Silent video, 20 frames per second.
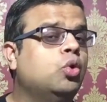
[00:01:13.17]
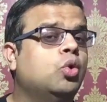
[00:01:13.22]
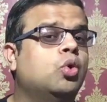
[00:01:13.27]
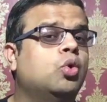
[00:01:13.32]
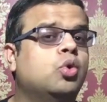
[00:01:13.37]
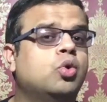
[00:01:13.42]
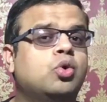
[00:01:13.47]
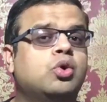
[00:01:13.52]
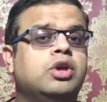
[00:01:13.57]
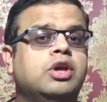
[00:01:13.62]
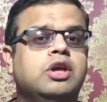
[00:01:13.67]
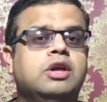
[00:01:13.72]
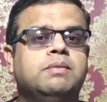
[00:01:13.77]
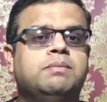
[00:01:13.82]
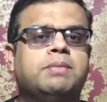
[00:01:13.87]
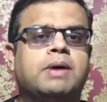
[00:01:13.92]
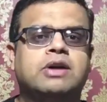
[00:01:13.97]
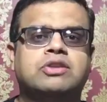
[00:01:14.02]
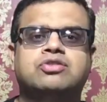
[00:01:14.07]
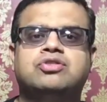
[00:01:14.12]
लोगों की
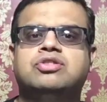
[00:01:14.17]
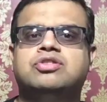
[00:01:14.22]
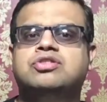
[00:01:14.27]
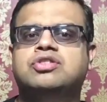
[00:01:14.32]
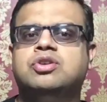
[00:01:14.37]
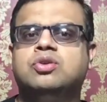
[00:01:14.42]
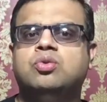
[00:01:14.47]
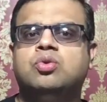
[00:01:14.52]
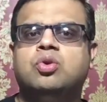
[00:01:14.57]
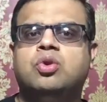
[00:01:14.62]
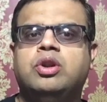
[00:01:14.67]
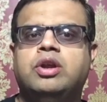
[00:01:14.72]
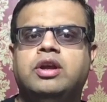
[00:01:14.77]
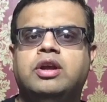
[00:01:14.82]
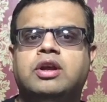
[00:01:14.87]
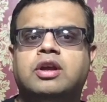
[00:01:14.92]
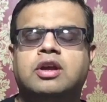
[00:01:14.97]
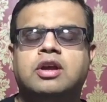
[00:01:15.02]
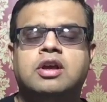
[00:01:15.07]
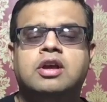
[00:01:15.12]
पास्टर्स की उन्होंने
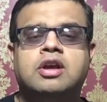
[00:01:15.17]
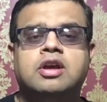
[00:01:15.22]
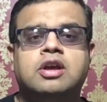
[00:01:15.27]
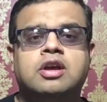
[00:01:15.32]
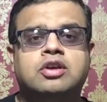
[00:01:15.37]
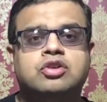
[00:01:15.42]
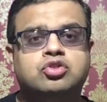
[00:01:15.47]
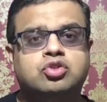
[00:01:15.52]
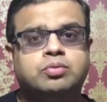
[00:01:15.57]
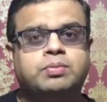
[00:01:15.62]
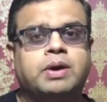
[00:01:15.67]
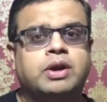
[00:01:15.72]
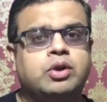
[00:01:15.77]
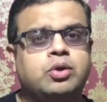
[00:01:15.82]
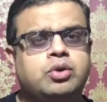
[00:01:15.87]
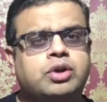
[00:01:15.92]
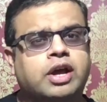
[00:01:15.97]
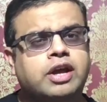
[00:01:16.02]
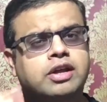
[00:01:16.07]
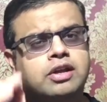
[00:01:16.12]
सुपारी
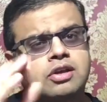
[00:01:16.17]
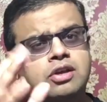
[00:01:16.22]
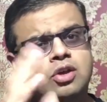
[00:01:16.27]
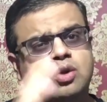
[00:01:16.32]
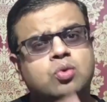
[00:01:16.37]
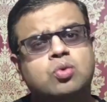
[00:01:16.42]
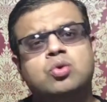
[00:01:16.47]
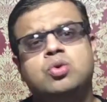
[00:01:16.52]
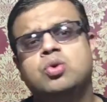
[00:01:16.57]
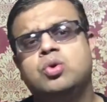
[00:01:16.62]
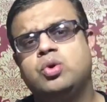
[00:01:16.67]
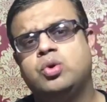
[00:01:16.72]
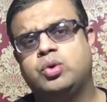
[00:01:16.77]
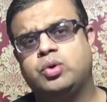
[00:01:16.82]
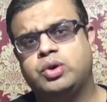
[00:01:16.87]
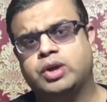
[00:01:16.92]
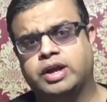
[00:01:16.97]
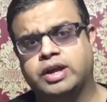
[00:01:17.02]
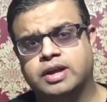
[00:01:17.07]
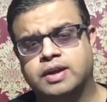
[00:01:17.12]
उठाई क्यों उन्होंने
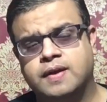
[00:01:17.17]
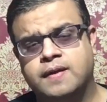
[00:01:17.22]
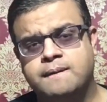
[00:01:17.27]
उठाई